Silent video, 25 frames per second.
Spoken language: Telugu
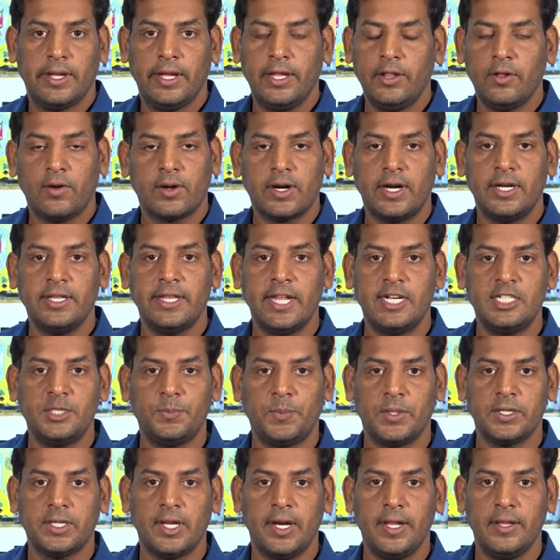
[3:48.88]
ఇది ఒక్కటి
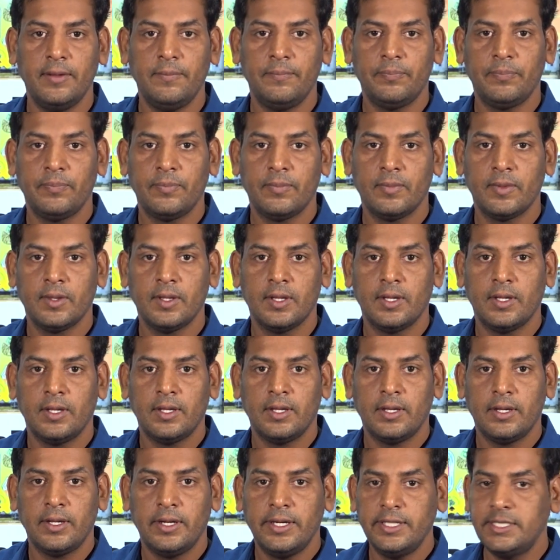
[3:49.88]
తెలిసిపోతలేదు
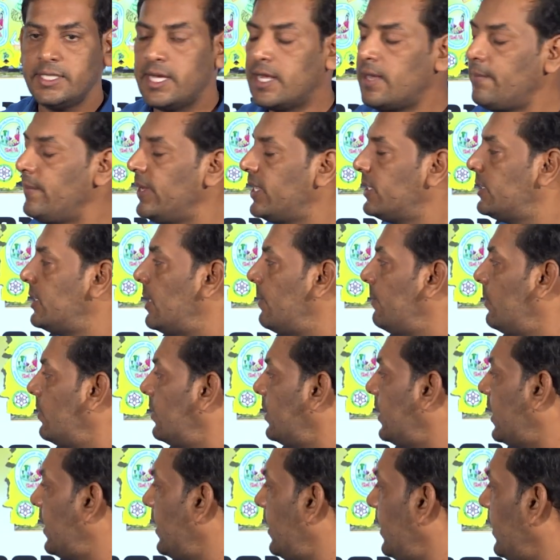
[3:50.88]
నిజంగా మీకు
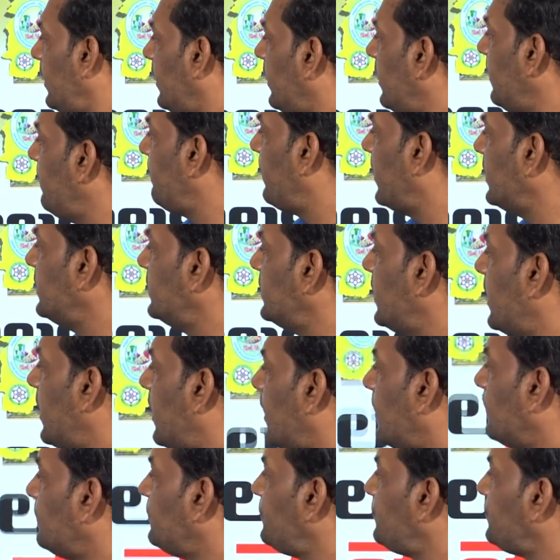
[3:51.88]
దమ్ముంటే ఈ పని
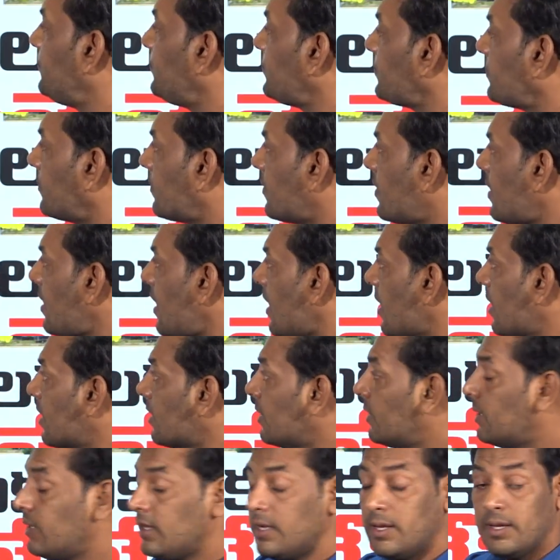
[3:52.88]
చేయాలి
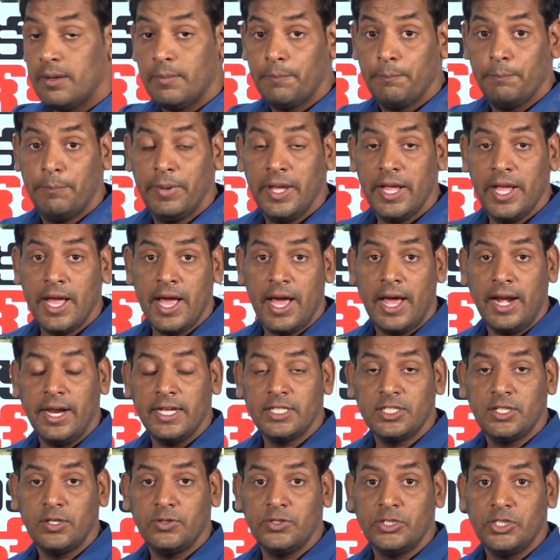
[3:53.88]

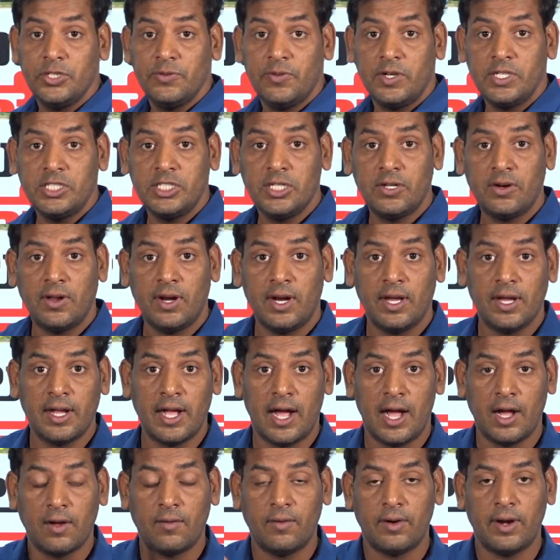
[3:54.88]
బీఆర్ఎస్ నుంచి వచ్చిన వాళ్ళకి
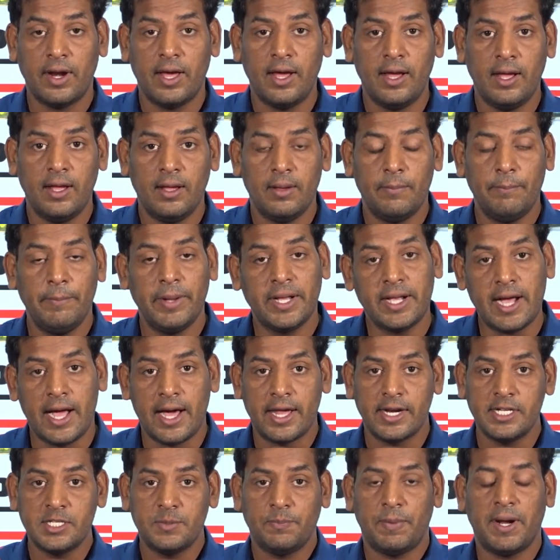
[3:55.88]
కాకుండా మీ
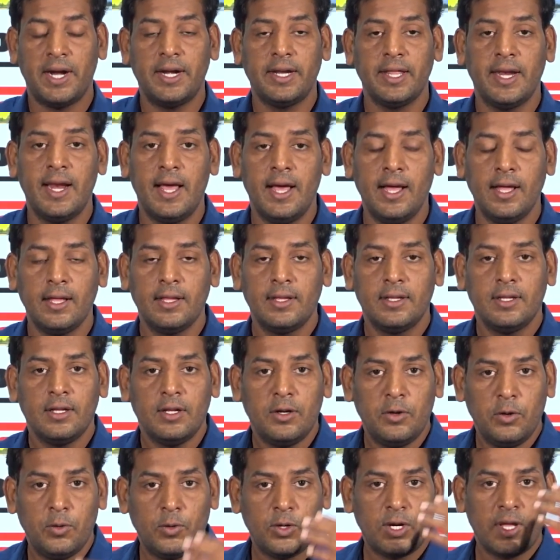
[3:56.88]
కాంగ్రెస్ పార్టీలో
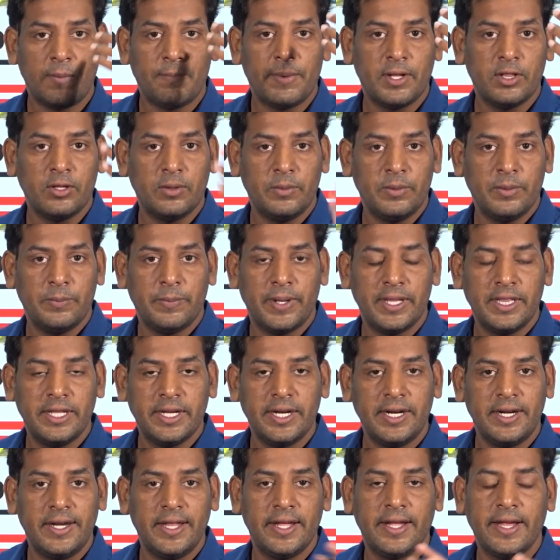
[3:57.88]
నూట పంతొమ్మిది
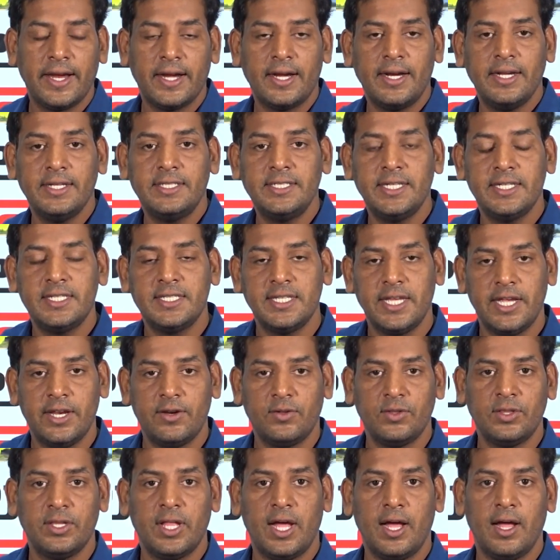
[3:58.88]
మందికి టికెట్లు ఇచ్చే
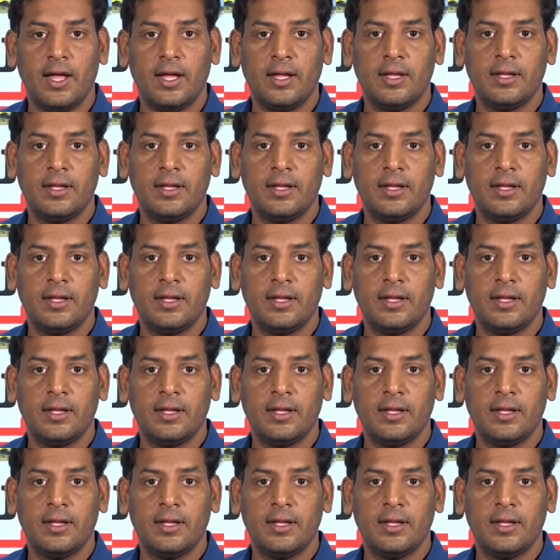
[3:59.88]
సీన్ ఉందా